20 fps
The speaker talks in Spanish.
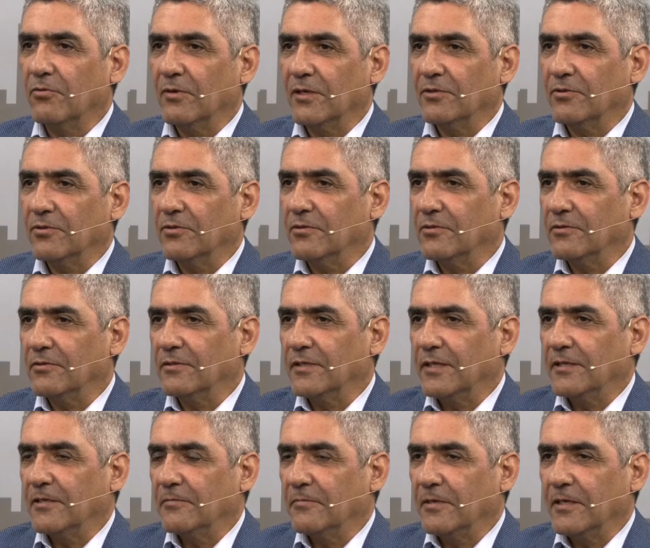cuando
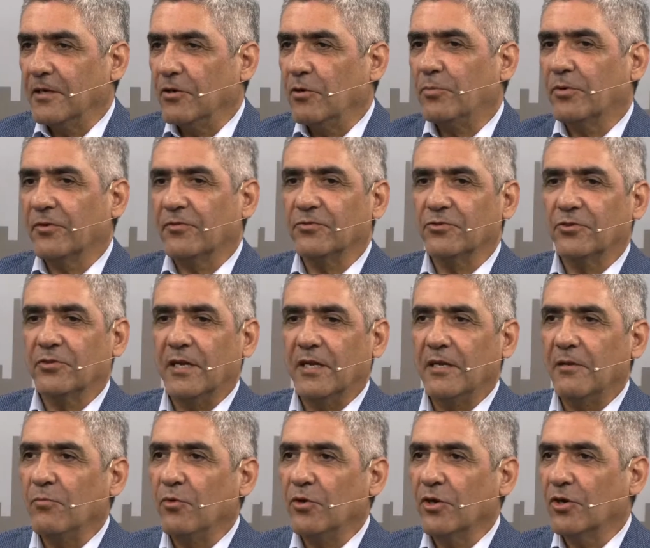determinados
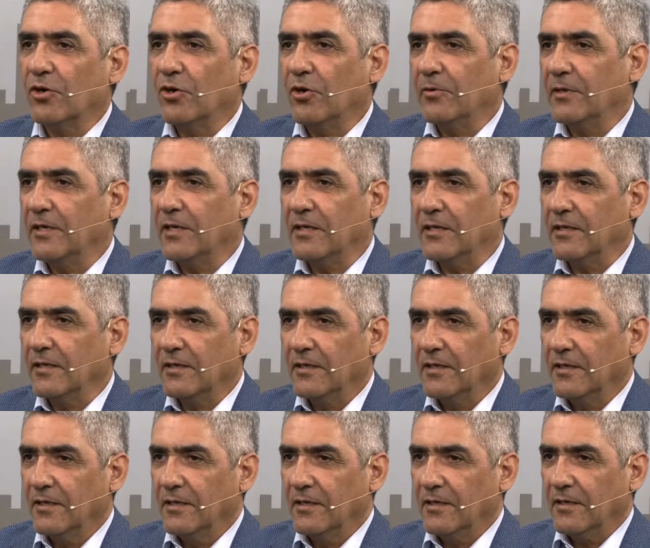profesionales muy jóvenes
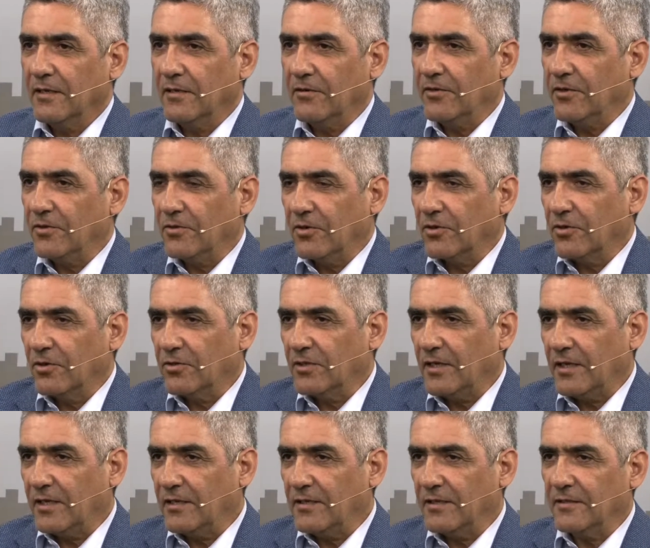hicieron
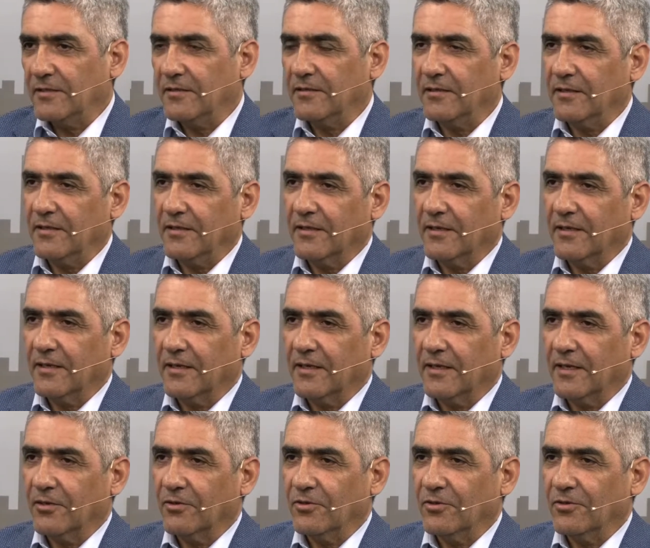cosas este,
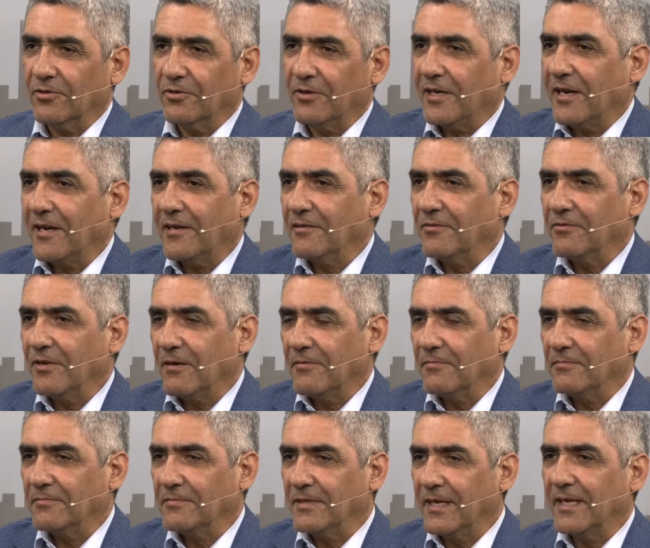que no, eran,
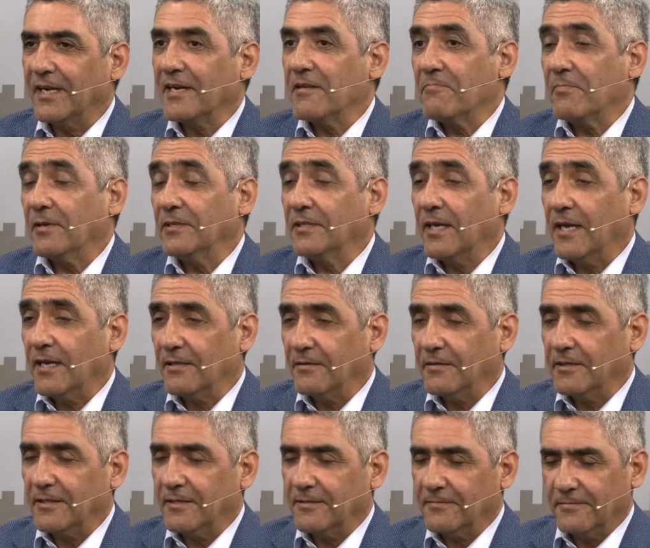eran, impensadas,
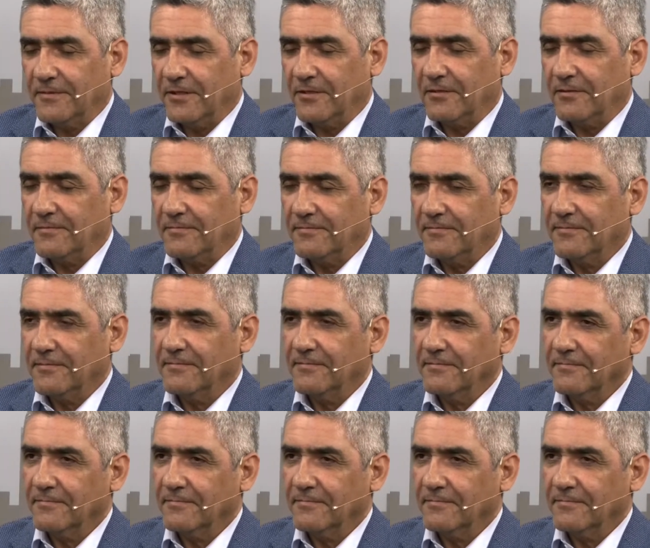¿verdad? Bien,